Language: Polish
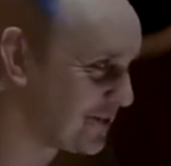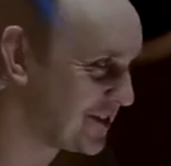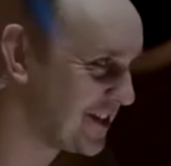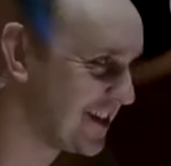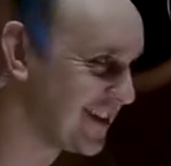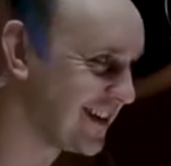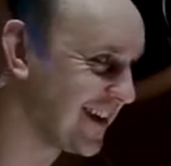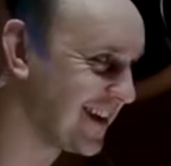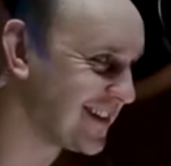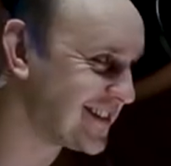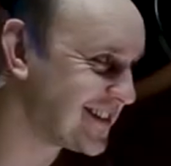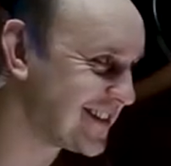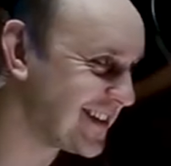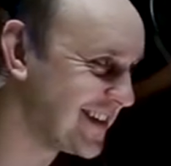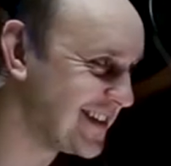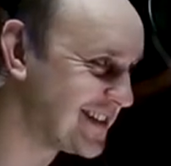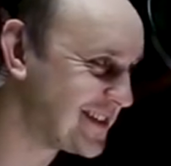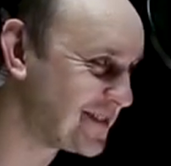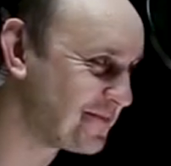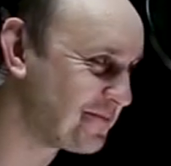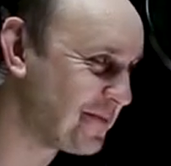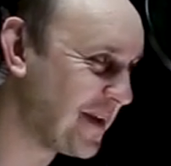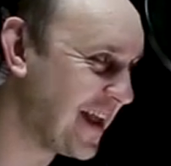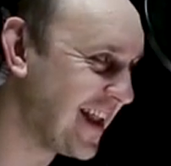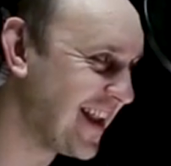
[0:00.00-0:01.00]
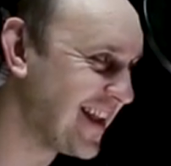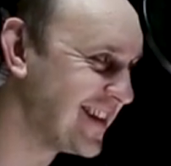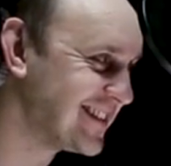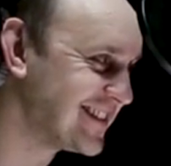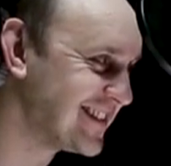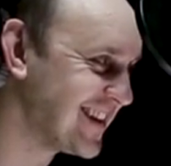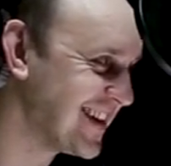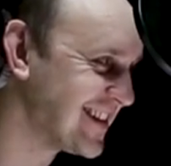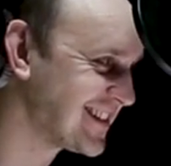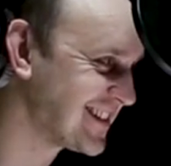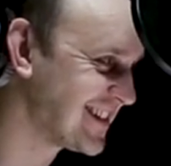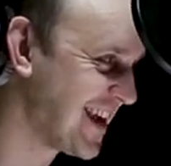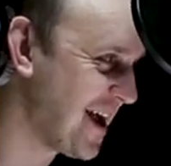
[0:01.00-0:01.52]
że nie
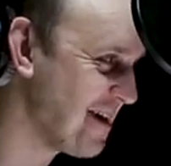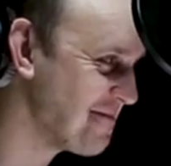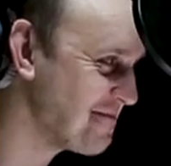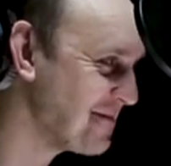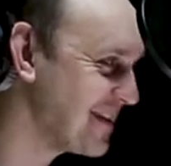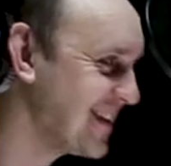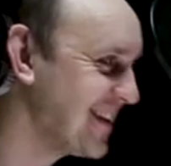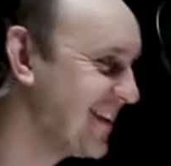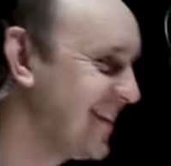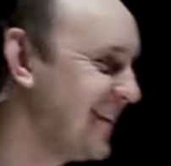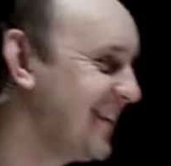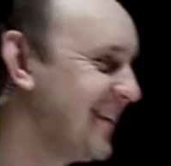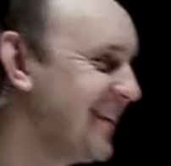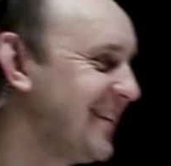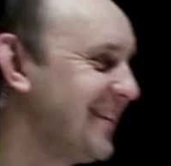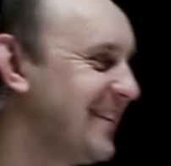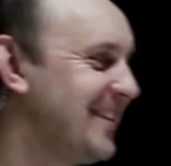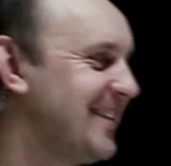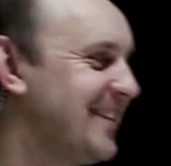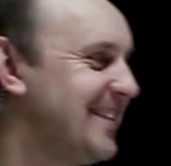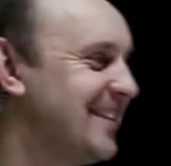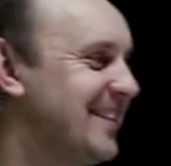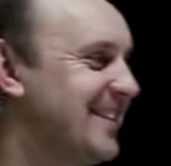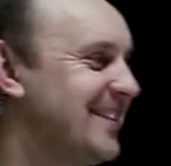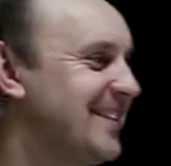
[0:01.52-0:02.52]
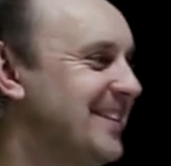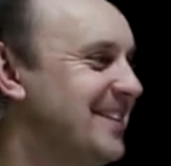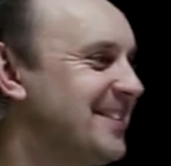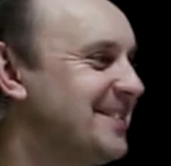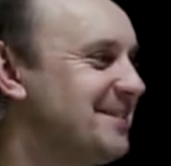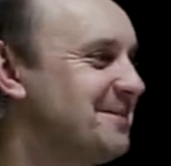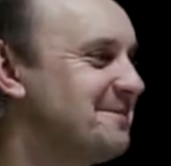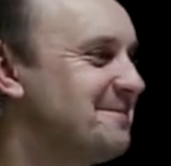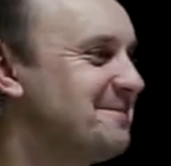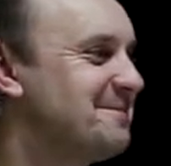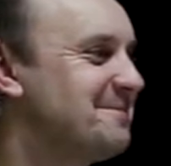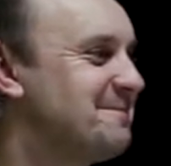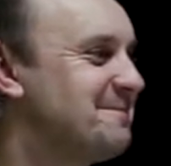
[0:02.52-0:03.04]
balibyśmy się tego, gdybyśmy rzeczywiście